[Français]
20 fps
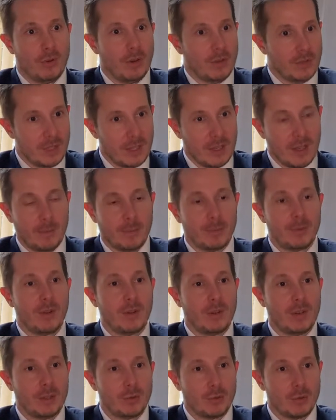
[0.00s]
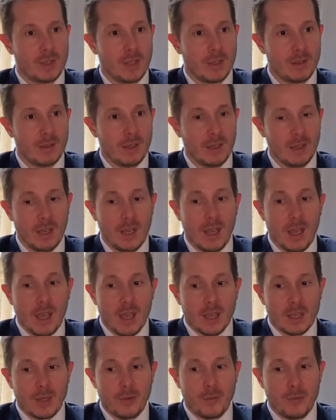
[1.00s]
de l'handicap dans la société,
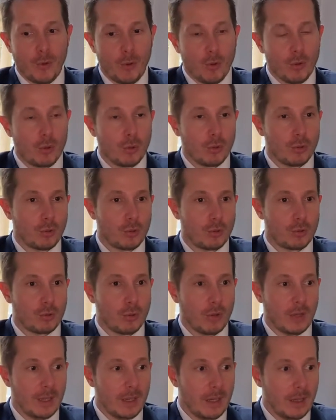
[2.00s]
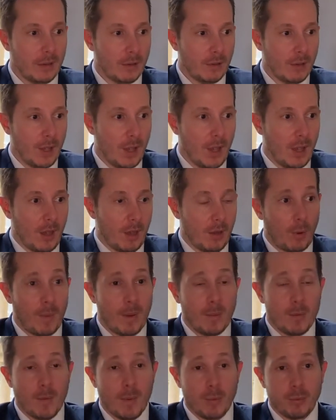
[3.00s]
qui font que ce serait
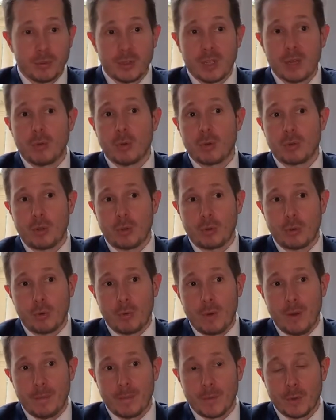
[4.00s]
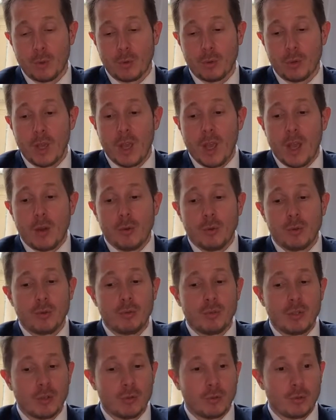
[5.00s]
probablement pousser le curseur trop loin. Donc le
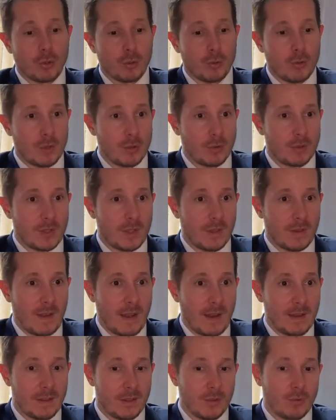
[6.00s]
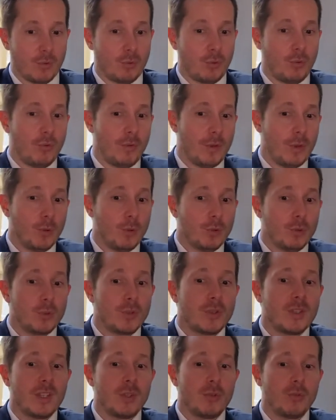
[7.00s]
sujet aujourd'hui sociétal, c'est de trouver où
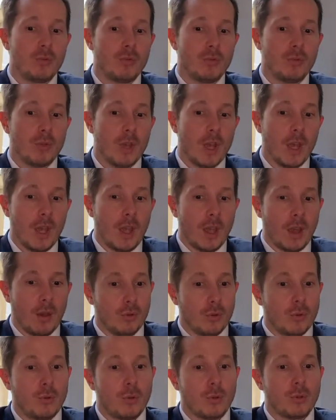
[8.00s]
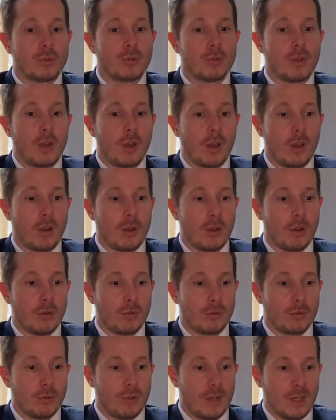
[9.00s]
se situe le curseur
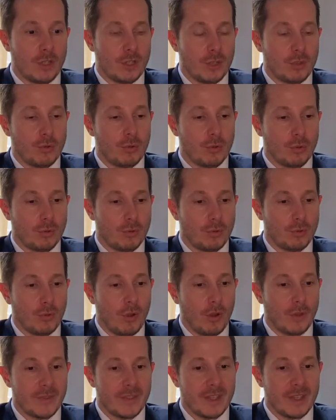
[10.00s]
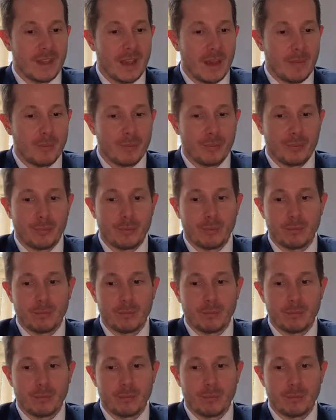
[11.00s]
de la gestion du handicap